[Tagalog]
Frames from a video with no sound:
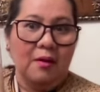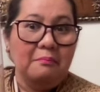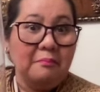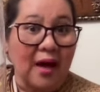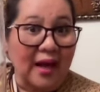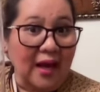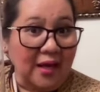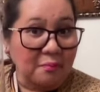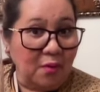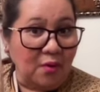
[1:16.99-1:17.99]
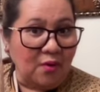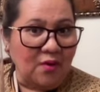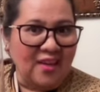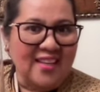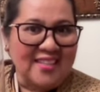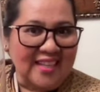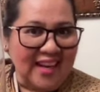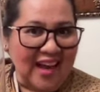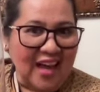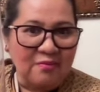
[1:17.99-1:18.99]
Malay mo,
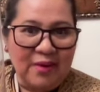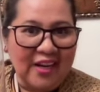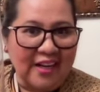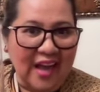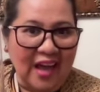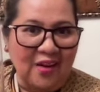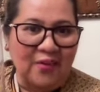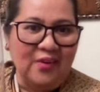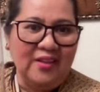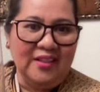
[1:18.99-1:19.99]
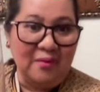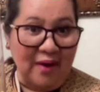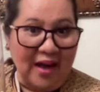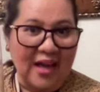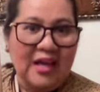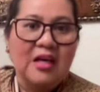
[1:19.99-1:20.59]
sila ang mananalo, 'di ba?